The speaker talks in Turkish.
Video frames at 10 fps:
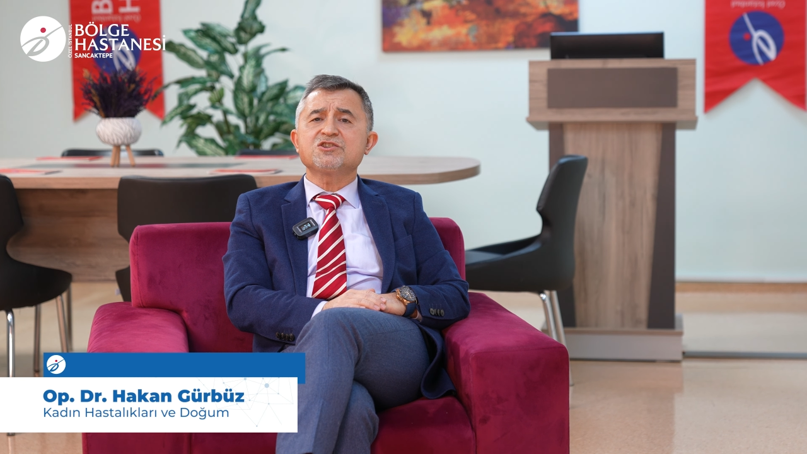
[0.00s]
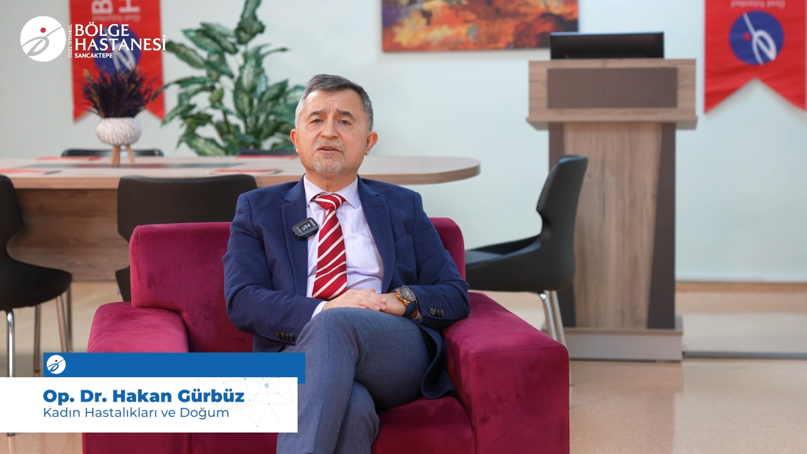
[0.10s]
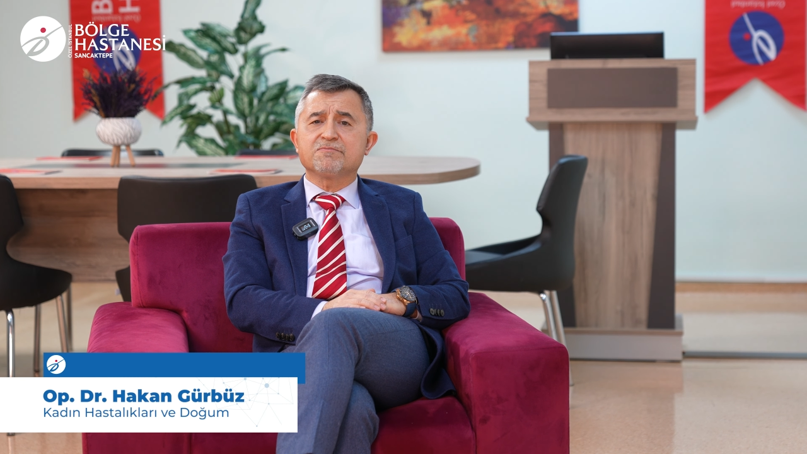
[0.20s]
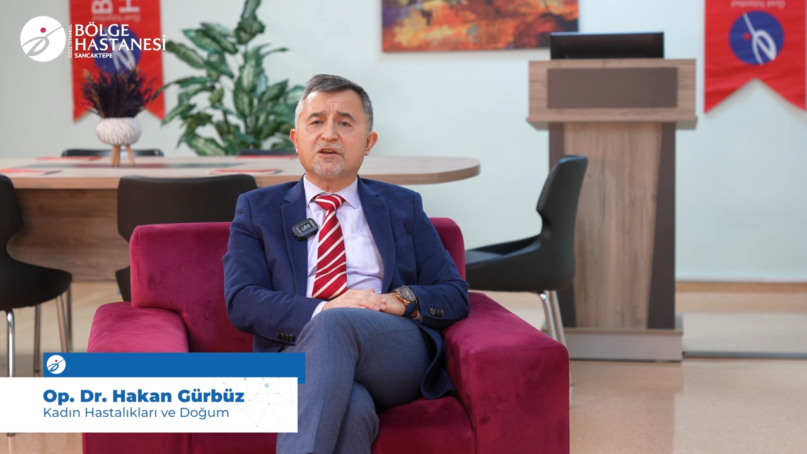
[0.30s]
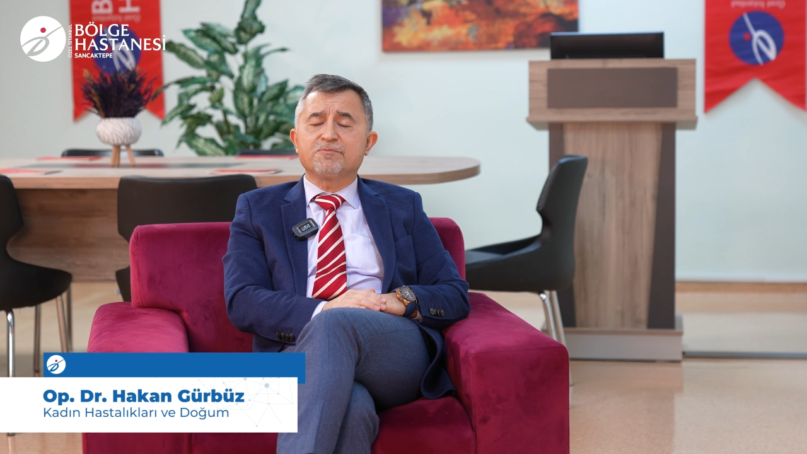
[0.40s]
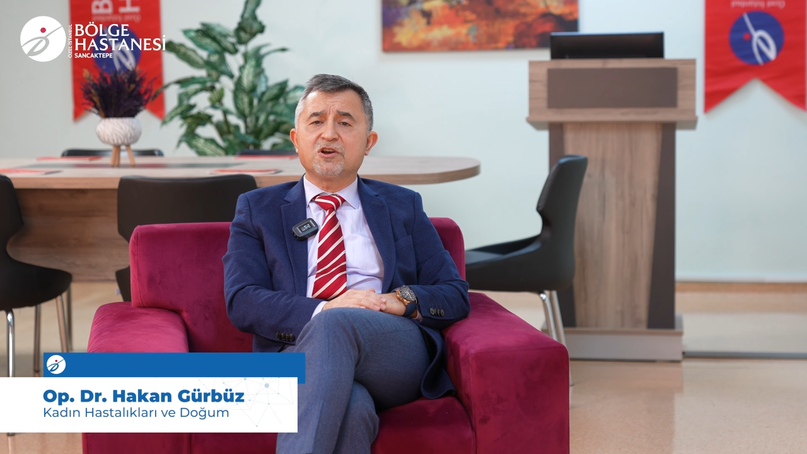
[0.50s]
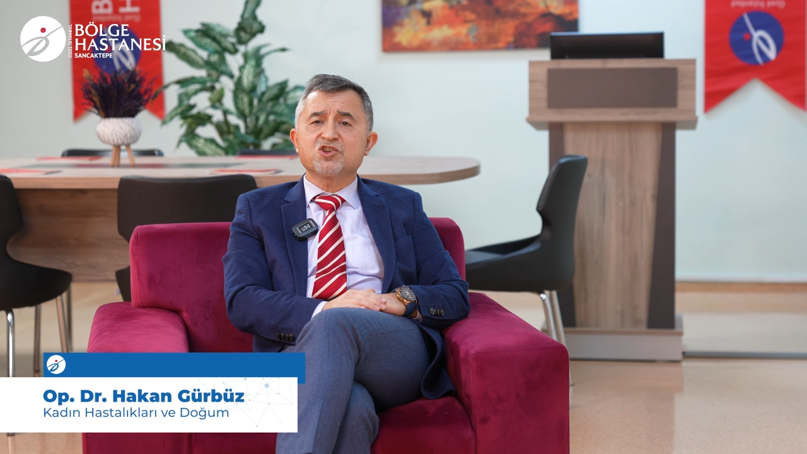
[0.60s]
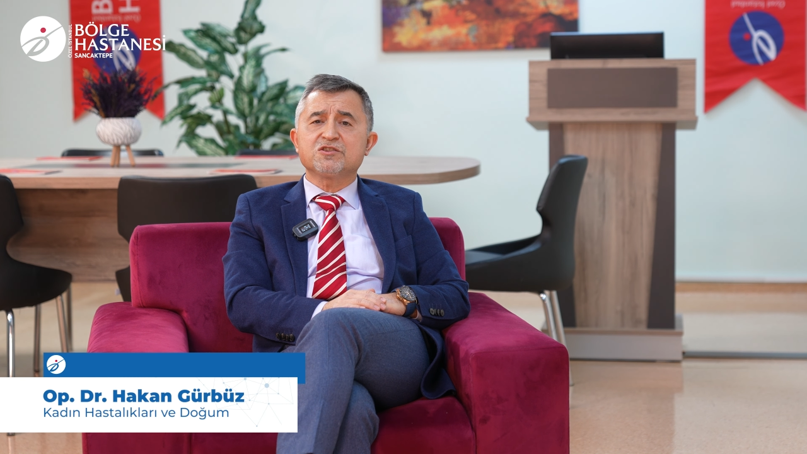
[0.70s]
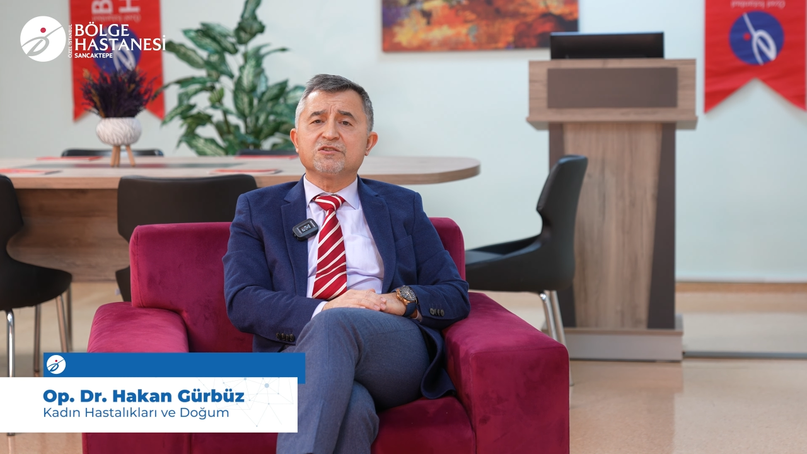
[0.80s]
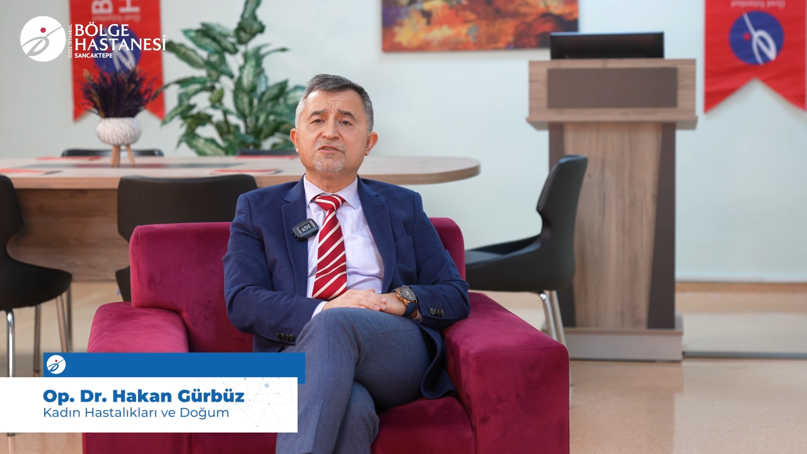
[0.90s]
işlemler
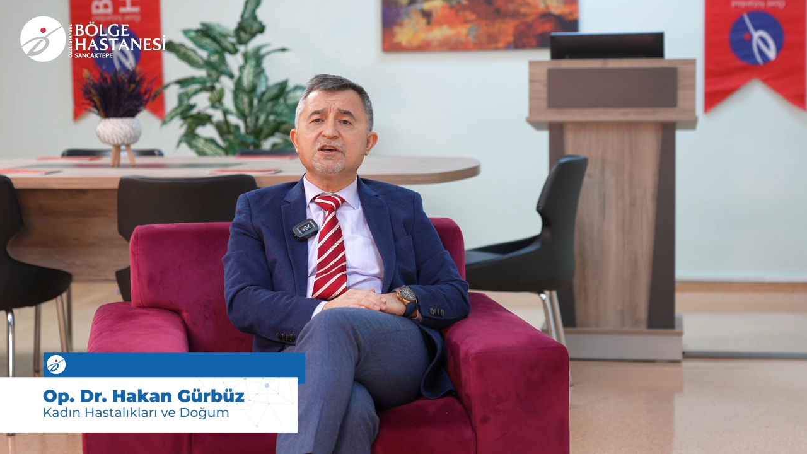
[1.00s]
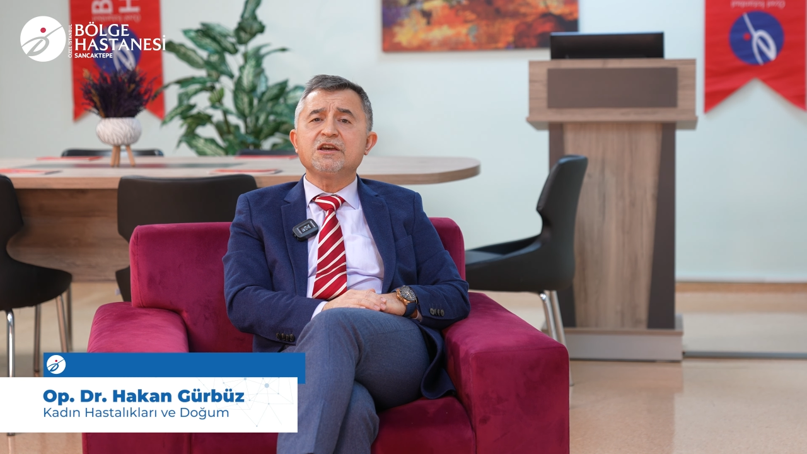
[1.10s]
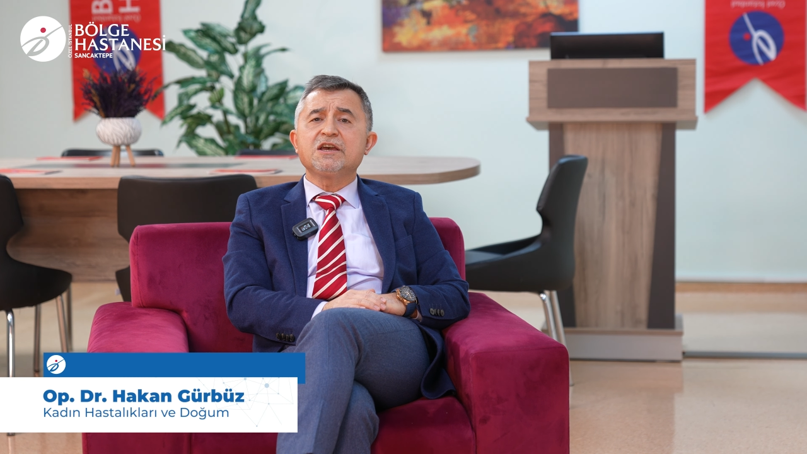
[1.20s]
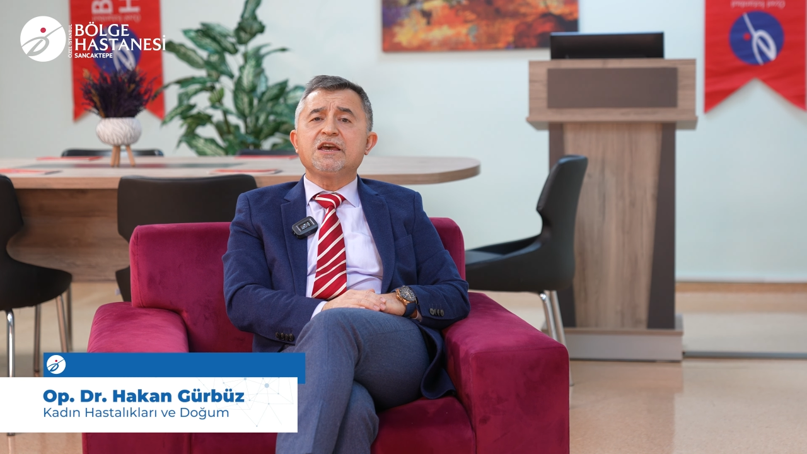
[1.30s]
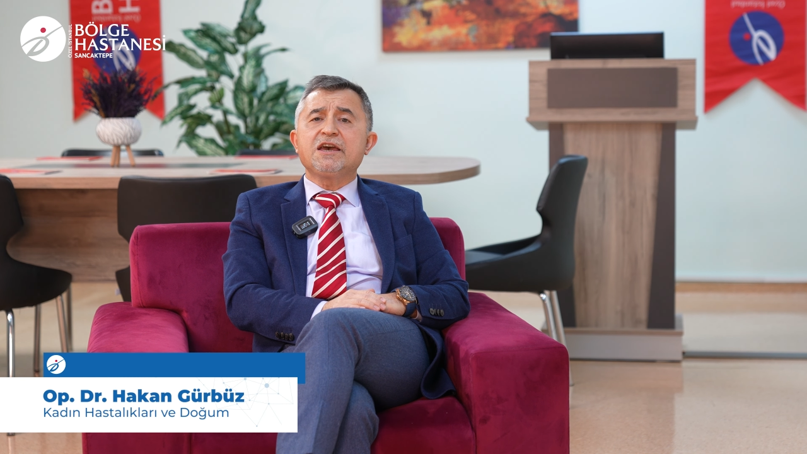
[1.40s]
başlığında